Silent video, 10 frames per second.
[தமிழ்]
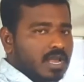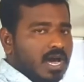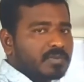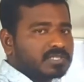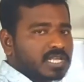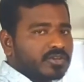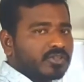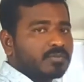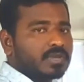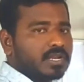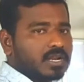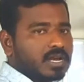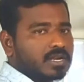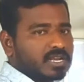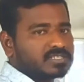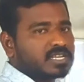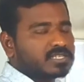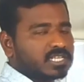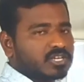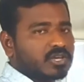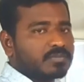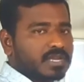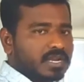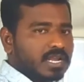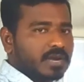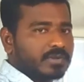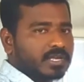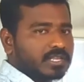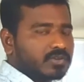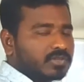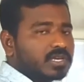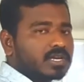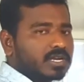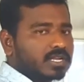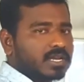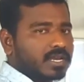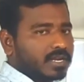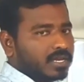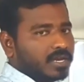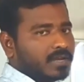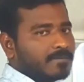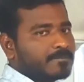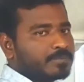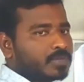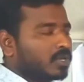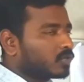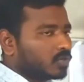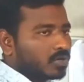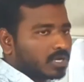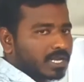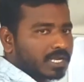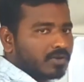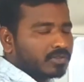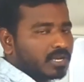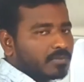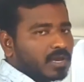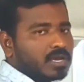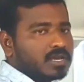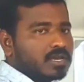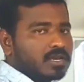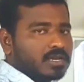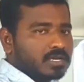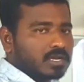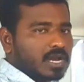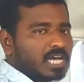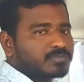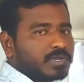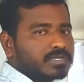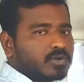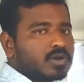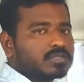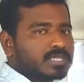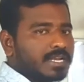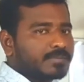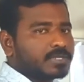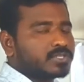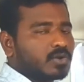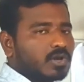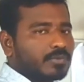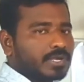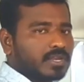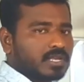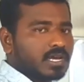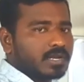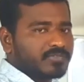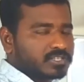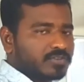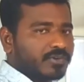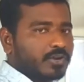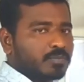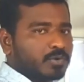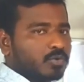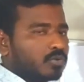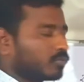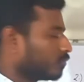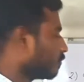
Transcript: லாப சதவீதம் இல்லைன்னா நஷ்ட சதவீதம் என்ன அப்படிங்கிறத வந்து கணக்கில் கேட்டிருக்காங்க ஸோ கணக்கில் வந்து நம்ம காஸ்ட் ப்ரைஸ் எவ்வளோ செல்லிங் ப்ரைஸ் எவ்வளோ அப்படிங்கிறத ஃபஸ்ட்டு ஃபைண்ட் அவுட் பண்ணுவோம்